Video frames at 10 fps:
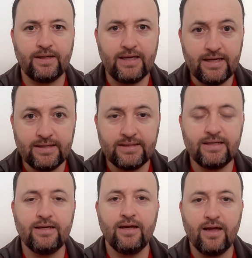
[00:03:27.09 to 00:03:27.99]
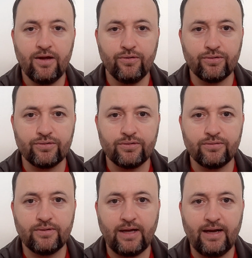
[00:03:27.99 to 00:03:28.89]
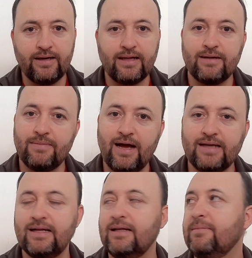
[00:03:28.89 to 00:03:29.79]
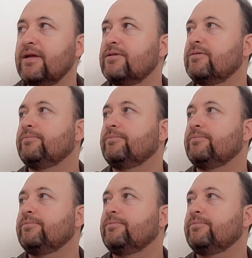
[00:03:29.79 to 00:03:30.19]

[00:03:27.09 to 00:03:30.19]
15 euros, tá? Nada mais, nada menos.